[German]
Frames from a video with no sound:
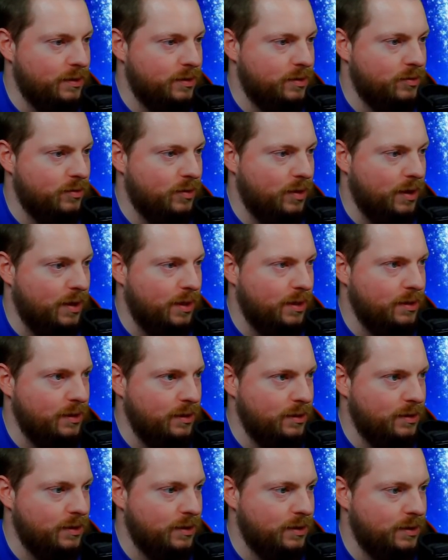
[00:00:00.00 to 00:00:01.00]
zu gerade
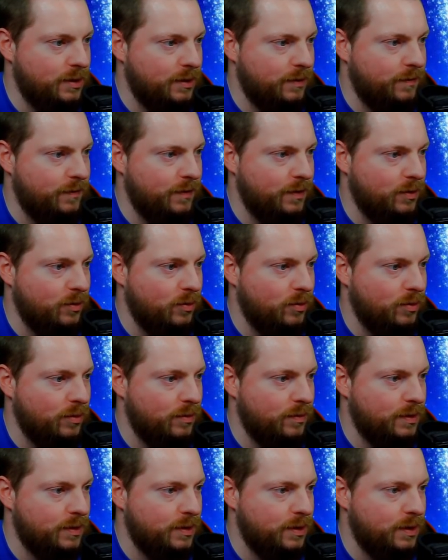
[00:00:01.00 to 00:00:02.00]
ist das sehr viel Rot,
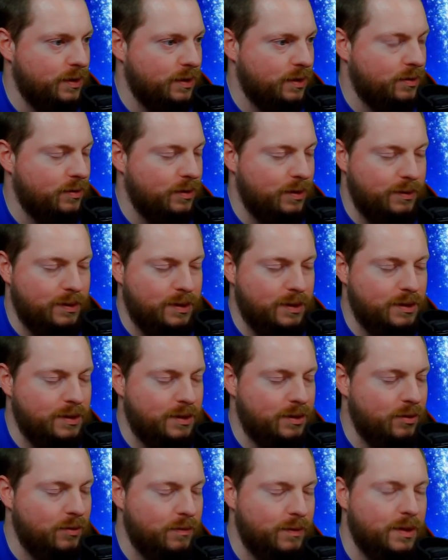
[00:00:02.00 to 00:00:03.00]
was hier nachkommt.
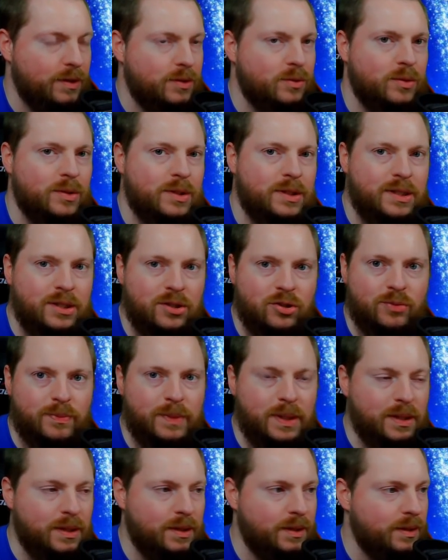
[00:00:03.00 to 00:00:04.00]
das können wir natürlich nicht
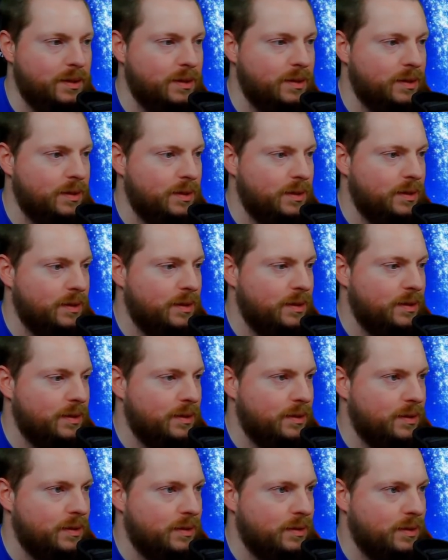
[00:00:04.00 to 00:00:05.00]
spielen, ja.
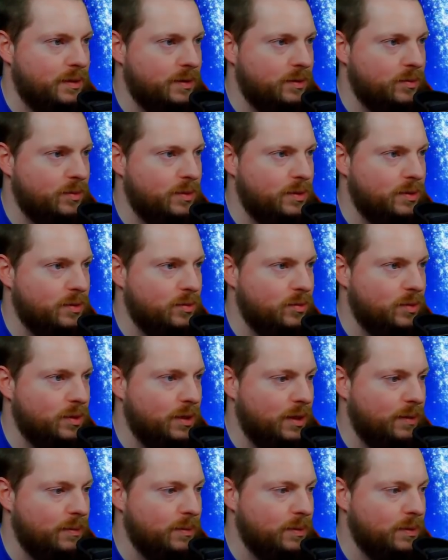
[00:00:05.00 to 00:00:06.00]
Das ist
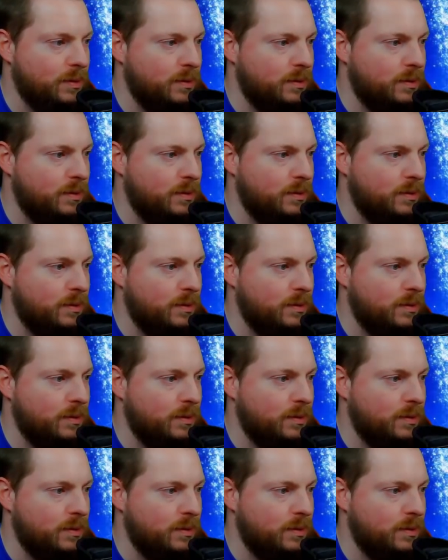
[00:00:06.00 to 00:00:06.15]
undiskutabel.